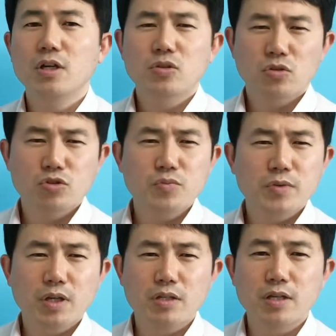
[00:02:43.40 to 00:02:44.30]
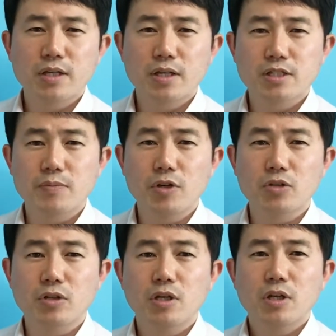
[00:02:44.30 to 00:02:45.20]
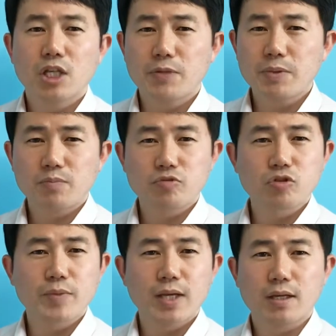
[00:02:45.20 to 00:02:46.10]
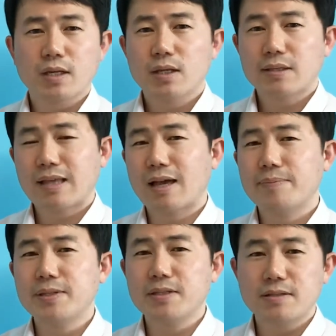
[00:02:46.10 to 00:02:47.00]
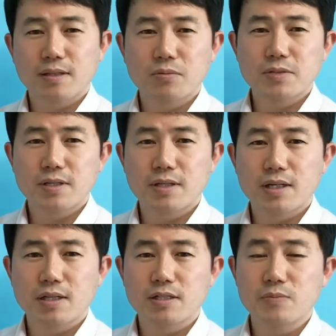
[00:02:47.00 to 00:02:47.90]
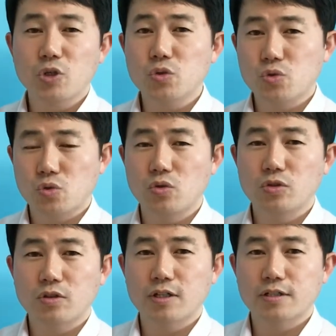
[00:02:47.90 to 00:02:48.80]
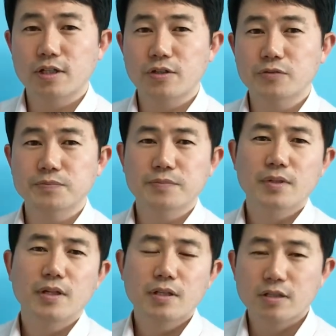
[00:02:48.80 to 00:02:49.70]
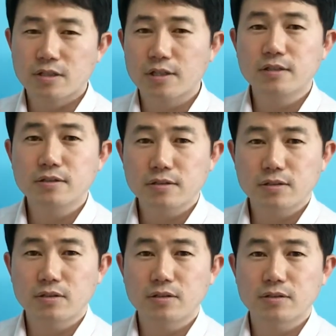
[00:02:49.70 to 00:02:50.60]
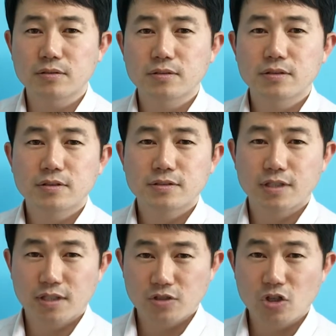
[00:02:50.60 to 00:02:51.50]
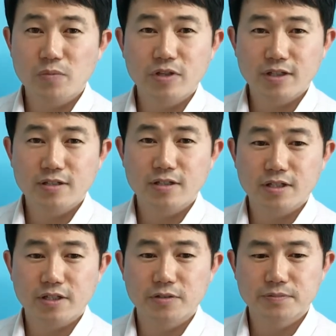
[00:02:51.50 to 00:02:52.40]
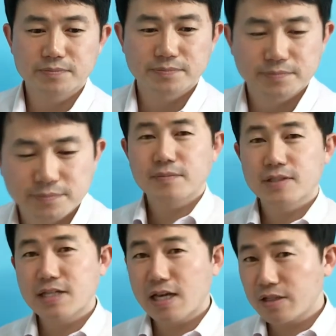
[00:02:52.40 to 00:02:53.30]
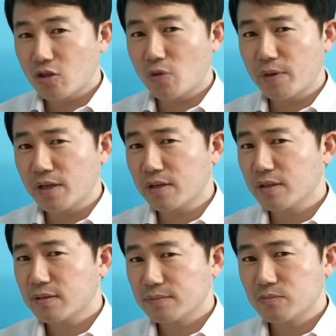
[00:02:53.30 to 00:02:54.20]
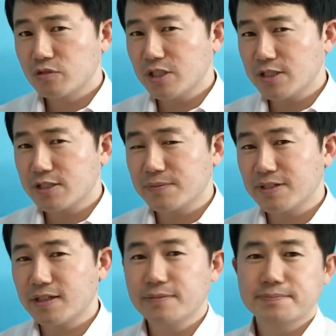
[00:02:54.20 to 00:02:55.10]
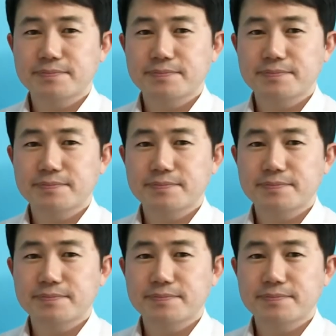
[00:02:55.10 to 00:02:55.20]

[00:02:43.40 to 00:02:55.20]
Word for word: 더 쉽게 이야기하자면 이미 물음에 답이 있다고 생각하시면 좋을 것 같아요. 예를 들어 제가 설명을 해드릴게요. 자, 이 컵에 물이 있습니다.